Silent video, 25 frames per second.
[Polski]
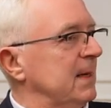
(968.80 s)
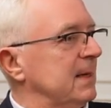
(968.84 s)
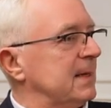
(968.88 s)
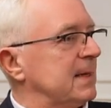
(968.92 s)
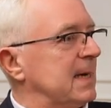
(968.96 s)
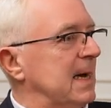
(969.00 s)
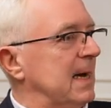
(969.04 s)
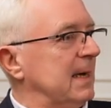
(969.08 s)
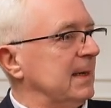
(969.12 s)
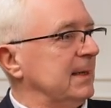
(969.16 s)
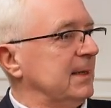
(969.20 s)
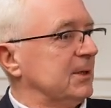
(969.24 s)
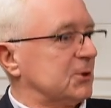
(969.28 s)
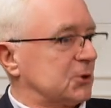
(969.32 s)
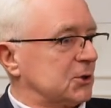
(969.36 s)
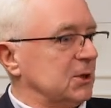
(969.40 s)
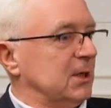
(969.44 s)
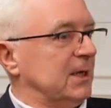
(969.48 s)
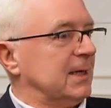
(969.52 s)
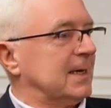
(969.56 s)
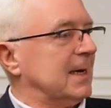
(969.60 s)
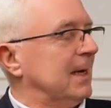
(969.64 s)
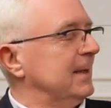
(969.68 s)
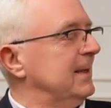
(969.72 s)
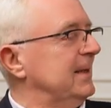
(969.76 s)
Kalisz,
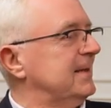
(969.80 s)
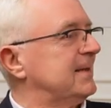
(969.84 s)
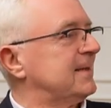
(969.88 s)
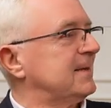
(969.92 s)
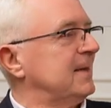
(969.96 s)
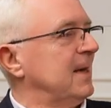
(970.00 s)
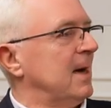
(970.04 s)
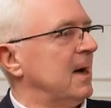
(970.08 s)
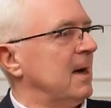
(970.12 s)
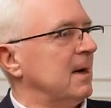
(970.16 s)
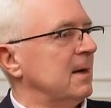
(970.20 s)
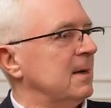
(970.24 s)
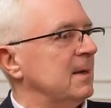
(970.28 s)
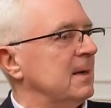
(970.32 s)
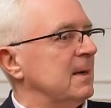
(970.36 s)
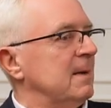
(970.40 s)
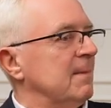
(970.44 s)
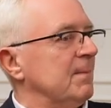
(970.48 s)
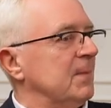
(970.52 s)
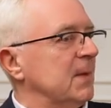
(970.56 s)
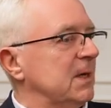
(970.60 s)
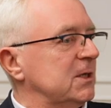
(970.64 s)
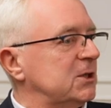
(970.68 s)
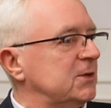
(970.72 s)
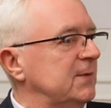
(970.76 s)
czyli Kalisja,
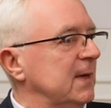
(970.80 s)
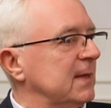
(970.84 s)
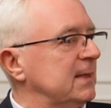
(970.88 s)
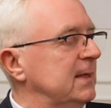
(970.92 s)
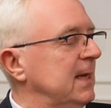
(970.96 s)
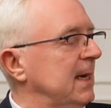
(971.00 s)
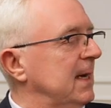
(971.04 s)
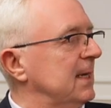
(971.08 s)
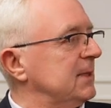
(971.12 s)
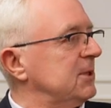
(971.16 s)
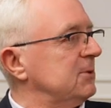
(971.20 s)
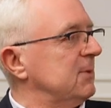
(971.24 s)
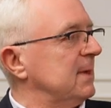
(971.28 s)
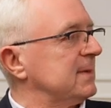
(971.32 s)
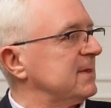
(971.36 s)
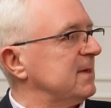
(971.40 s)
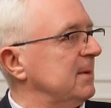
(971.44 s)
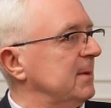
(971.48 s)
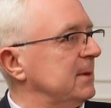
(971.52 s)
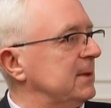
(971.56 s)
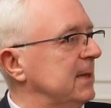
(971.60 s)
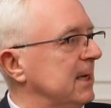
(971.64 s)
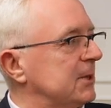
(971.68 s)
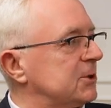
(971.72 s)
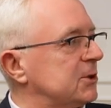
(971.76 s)
świetnie radziła
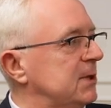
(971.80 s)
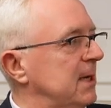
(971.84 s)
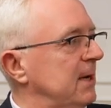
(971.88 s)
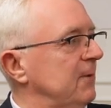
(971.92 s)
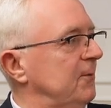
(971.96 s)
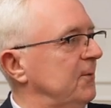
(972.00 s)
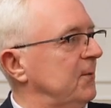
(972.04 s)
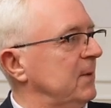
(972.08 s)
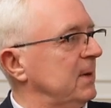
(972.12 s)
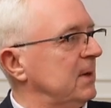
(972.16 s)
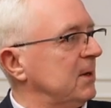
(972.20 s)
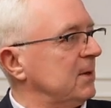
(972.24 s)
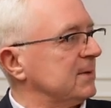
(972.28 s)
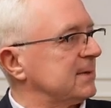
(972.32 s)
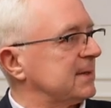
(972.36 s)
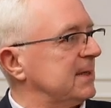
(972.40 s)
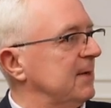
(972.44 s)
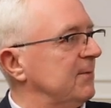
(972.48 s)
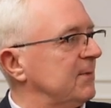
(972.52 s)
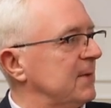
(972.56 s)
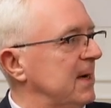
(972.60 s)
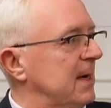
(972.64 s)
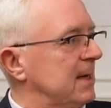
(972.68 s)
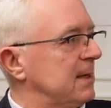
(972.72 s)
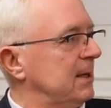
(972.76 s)
sobie także w
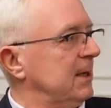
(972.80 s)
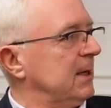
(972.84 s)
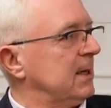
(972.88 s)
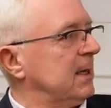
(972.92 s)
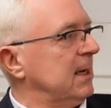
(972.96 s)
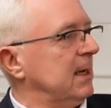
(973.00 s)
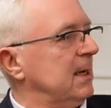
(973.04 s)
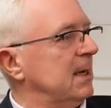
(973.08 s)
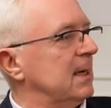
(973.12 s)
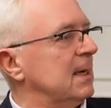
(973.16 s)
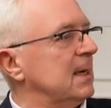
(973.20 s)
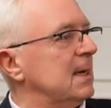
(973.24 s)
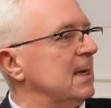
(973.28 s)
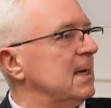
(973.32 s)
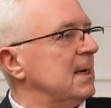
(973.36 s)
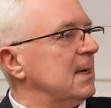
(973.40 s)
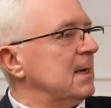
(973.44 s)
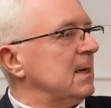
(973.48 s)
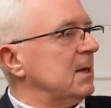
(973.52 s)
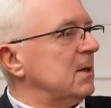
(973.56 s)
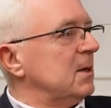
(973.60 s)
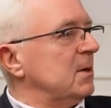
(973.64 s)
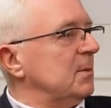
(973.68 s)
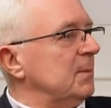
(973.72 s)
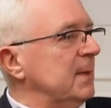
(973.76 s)
rozgrywkach Ligi
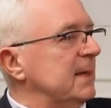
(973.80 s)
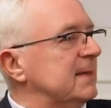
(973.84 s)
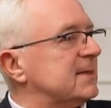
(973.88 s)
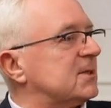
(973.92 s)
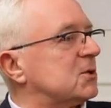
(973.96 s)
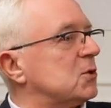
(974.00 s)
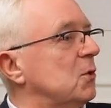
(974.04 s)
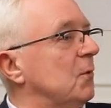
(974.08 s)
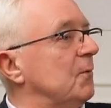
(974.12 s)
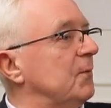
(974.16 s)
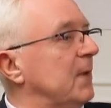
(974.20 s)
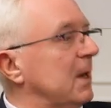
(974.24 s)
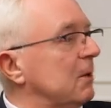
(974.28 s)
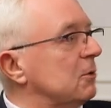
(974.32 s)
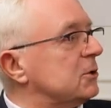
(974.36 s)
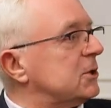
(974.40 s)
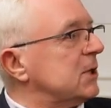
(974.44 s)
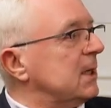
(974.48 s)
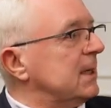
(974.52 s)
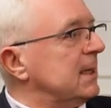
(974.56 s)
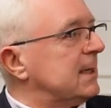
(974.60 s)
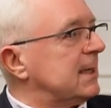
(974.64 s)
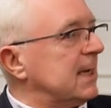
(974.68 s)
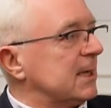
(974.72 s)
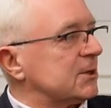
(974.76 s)
Mistrzów. Wielu
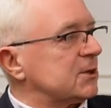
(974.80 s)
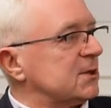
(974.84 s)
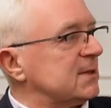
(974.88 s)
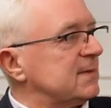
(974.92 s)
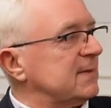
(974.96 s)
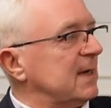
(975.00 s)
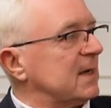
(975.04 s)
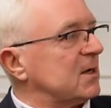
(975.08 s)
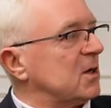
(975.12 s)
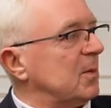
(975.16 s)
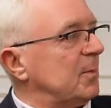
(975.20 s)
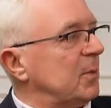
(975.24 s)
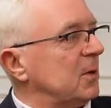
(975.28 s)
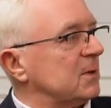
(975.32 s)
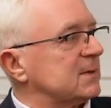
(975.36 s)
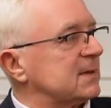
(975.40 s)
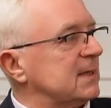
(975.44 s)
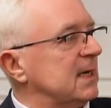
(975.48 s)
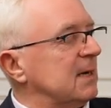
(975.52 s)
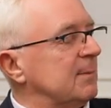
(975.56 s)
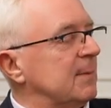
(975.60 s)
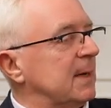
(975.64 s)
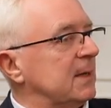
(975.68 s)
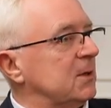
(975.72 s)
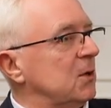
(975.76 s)
dziennikarzy z
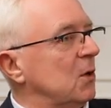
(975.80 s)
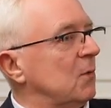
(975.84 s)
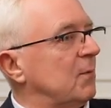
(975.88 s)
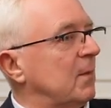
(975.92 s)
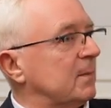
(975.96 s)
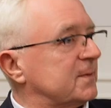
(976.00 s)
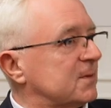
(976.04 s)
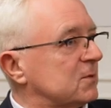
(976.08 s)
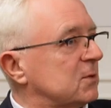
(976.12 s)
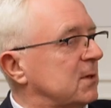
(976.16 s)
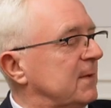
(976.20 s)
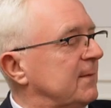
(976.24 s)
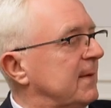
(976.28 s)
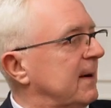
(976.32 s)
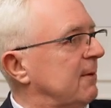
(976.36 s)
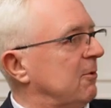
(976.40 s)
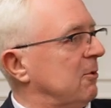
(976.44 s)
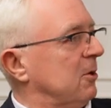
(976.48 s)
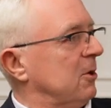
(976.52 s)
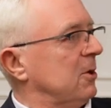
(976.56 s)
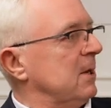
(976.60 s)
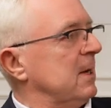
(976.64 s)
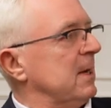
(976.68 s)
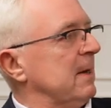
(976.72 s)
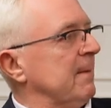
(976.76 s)
wielkopolskich mediów
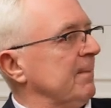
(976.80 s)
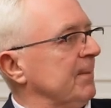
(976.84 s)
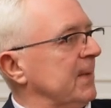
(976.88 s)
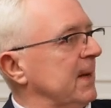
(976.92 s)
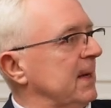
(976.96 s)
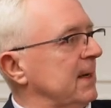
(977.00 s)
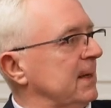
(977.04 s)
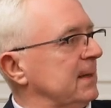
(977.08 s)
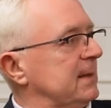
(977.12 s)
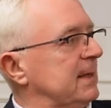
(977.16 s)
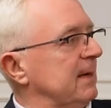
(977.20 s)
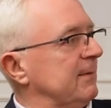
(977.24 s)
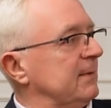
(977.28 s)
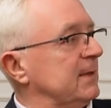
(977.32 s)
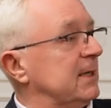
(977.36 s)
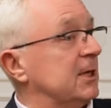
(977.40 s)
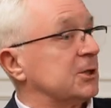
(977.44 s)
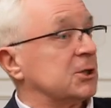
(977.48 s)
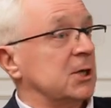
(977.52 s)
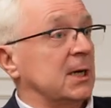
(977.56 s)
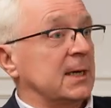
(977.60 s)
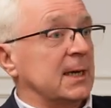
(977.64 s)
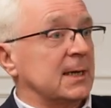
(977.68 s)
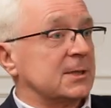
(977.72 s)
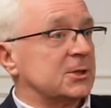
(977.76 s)
obsługiwało te
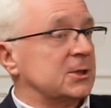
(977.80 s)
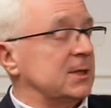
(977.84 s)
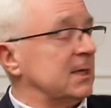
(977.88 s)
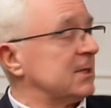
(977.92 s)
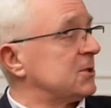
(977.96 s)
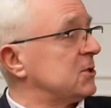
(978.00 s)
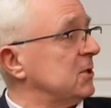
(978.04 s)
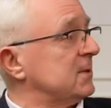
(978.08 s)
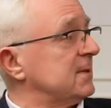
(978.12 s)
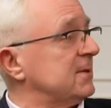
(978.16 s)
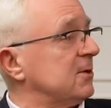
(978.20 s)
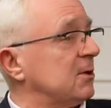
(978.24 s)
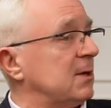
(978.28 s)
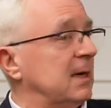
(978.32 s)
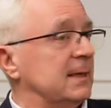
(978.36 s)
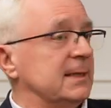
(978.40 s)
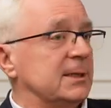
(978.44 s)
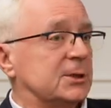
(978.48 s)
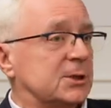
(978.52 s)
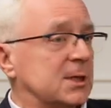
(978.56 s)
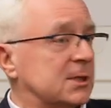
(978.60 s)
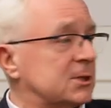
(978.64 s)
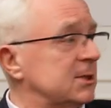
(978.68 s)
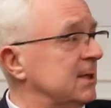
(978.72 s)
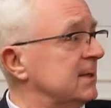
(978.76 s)
wydarzenia, czy jeżdżąc do
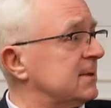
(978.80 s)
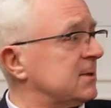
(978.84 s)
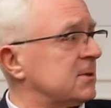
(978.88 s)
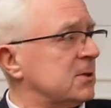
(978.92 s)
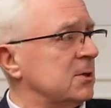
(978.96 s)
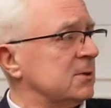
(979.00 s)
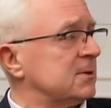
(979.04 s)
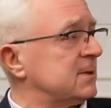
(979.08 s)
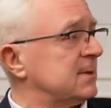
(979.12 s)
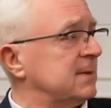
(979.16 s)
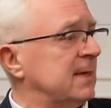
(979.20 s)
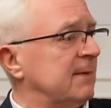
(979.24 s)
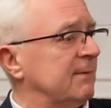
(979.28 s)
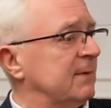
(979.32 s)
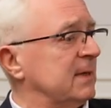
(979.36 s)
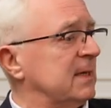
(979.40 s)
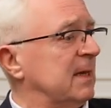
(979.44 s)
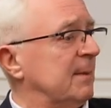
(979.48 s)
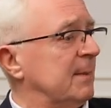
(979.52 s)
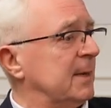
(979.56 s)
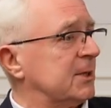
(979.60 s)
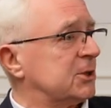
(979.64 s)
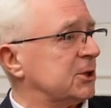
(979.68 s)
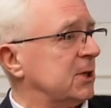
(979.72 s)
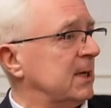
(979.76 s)
Kalisza, czy jeżdżąc nawet
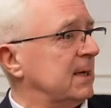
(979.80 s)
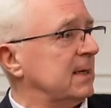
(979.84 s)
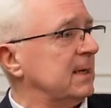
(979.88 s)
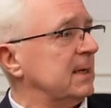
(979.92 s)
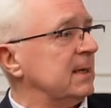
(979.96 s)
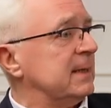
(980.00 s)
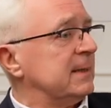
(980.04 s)
na mecze